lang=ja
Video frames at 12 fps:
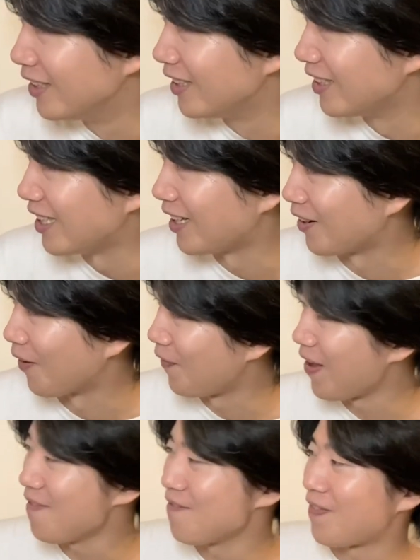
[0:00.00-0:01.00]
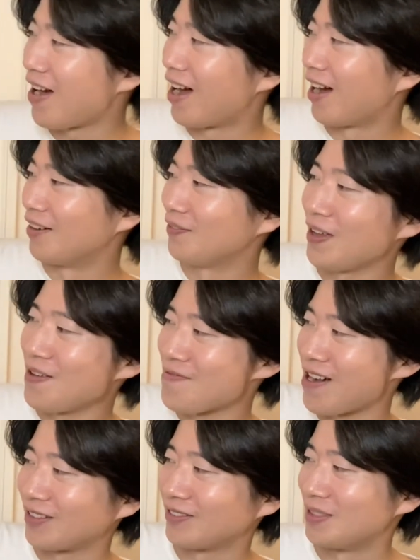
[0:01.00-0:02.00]
なんだろう、フェンファン、
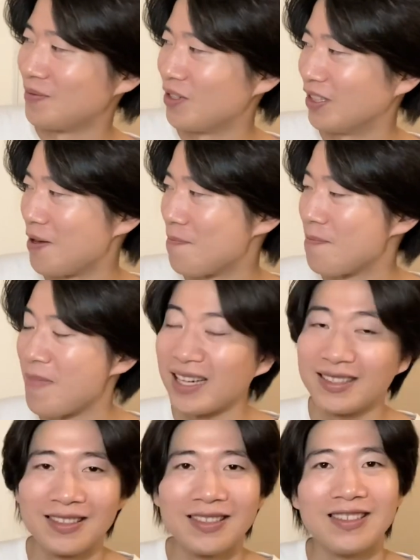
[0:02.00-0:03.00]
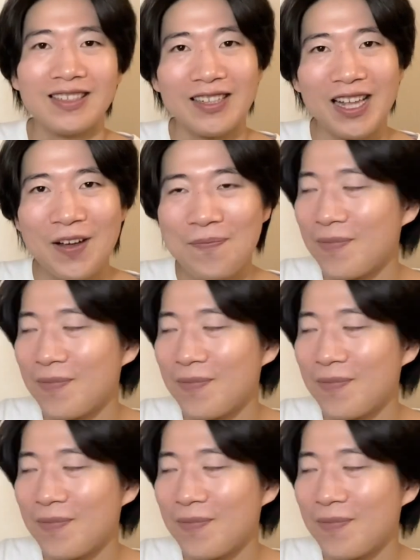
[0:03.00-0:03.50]
フェンファン君はもうね、まっすぐよね。